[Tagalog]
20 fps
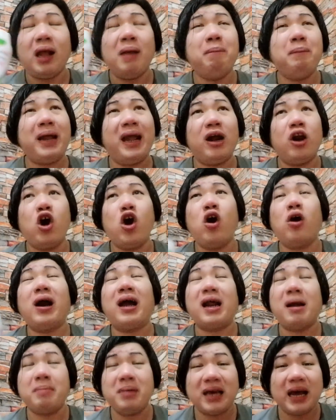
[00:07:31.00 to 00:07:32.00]
pero
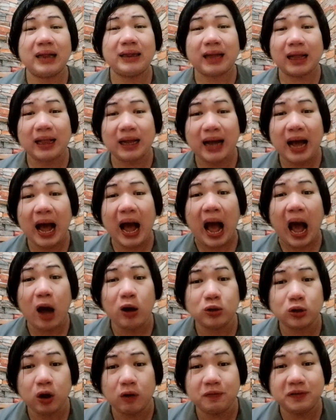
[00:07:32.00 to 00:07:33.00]
karamihan talaga
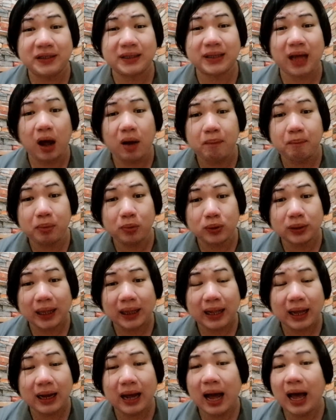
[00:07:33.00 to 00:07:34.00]
out of stock po
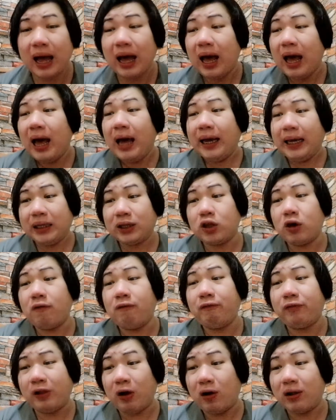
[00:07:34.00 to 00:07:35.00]
talaga itong
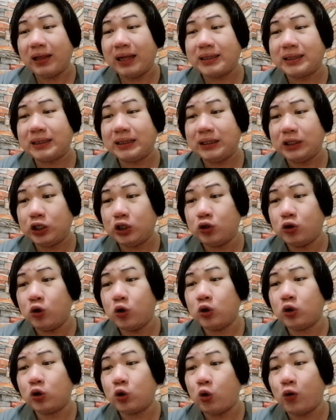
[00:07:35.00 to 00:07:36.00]
Flawlessly
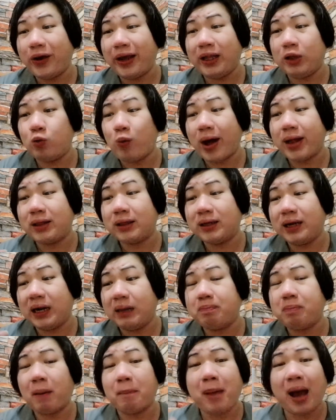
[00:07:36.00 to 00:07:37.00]
You 2-in-1
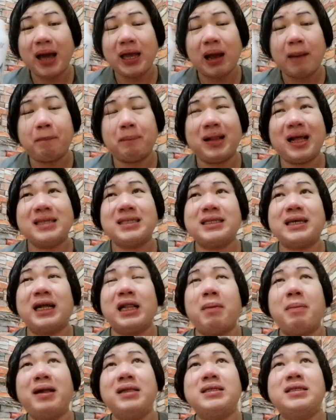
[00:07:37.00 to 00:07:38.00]
Green Papaya Plus
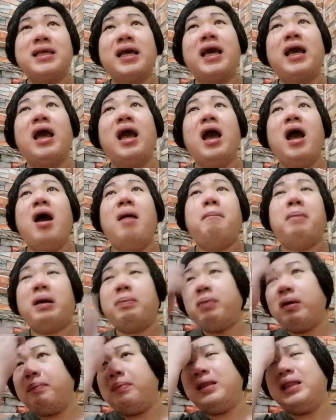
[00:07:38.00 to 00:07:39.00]
Calamansi.
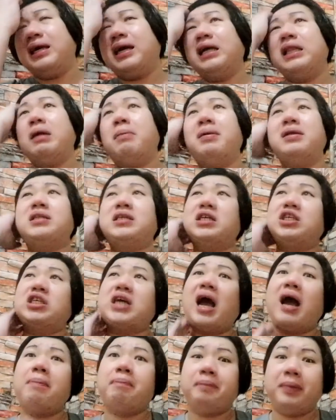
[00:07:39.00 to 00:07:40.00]
Pag bibili ka naman sa
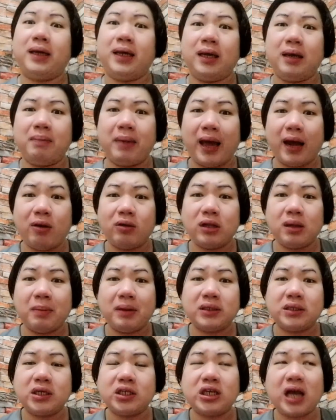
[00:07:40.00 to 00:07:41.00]
Shopee, meron
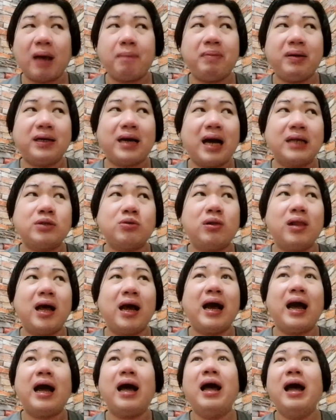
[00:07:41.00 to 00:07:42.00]
naman sa Shopee kaso
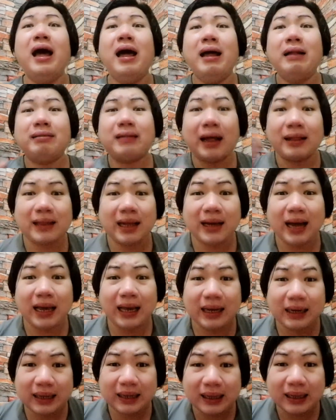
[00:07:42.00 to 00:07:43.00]
lang nga
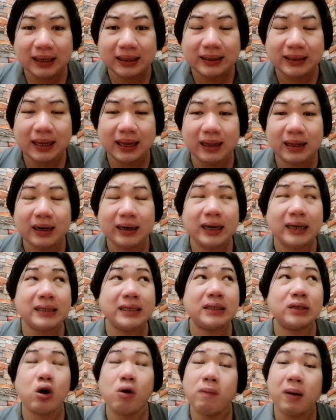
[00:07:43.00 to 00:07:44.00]
tatagain ka ng seller
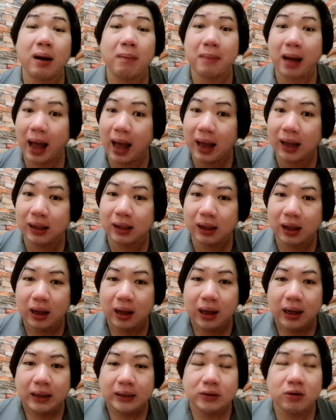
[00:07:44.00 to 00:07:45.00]
kasi sobrang mahal.
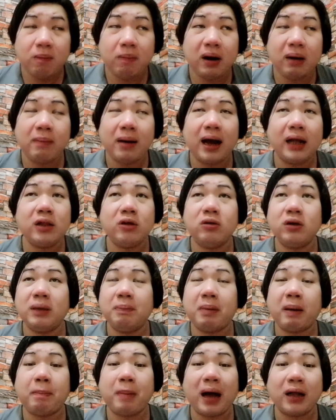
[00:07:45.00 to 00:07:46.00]
Sobrang mahal yung
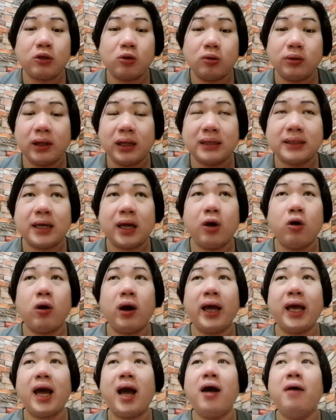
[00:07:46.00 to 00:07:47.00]
ipapatong nila sa'yo.
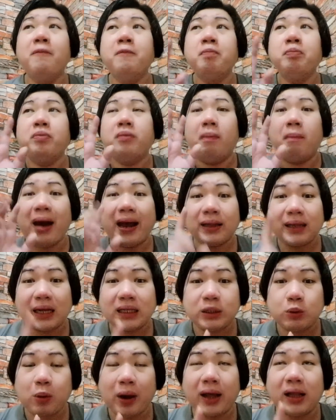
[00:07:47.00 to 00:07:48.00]
Kaya might
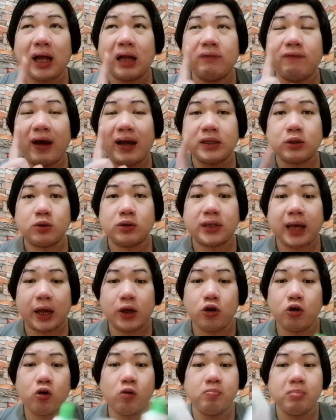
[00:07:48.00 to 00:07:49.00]
as well advice ko sa
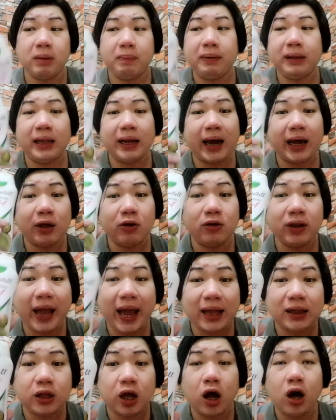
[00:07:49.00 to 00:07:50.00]
inyo kung bibili kayo
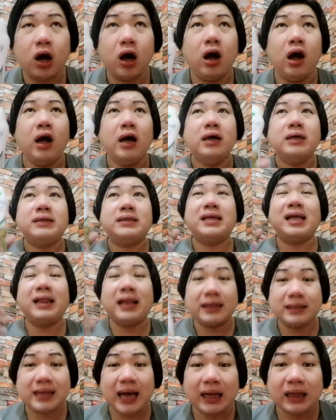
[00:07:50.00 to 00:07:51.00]
nito sa
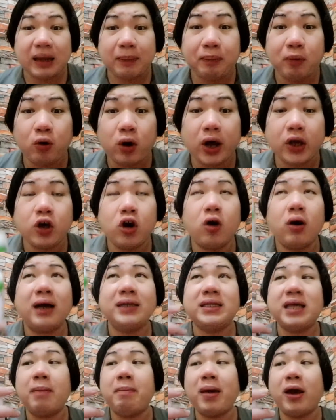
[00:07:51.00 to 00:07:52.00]
Lazada po kayo
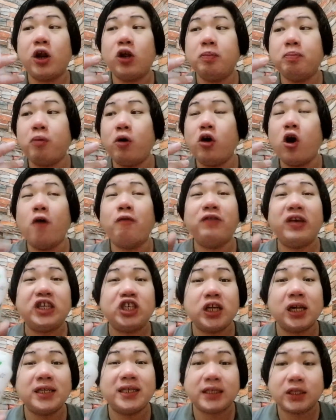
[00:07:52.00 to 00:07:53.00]
kasi meron pong
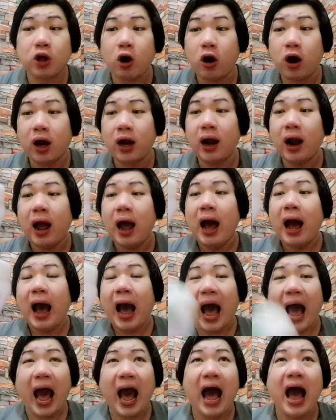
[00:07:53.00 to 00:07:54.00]
official store
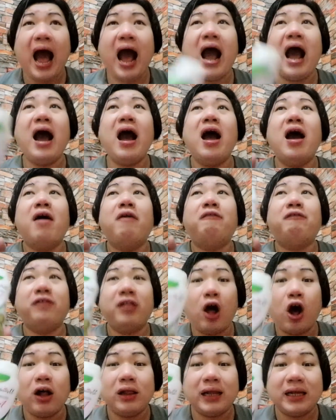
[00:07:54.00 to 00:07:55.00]
ang
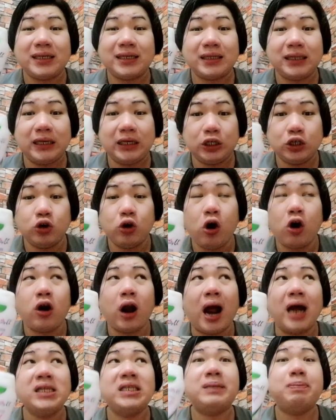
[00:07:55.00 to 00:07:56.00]
Flawless You or
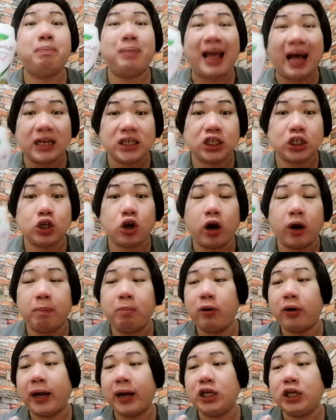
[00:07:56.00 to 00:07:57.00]
ang Splash
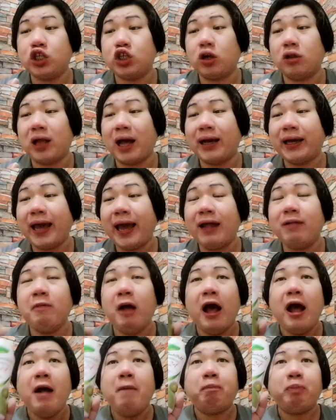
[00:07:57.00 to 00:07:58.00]
Corporation. Again,
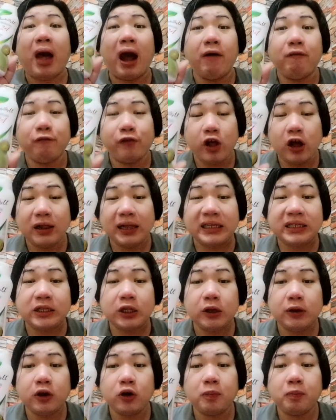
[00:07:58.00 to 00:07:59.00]
ang Flawless
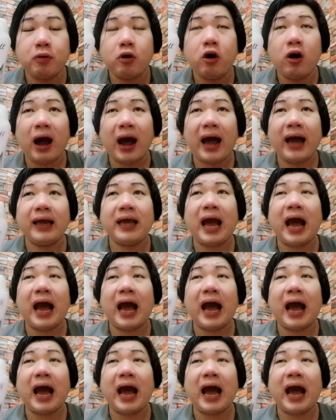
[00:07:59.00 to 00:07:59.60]
Leo po ay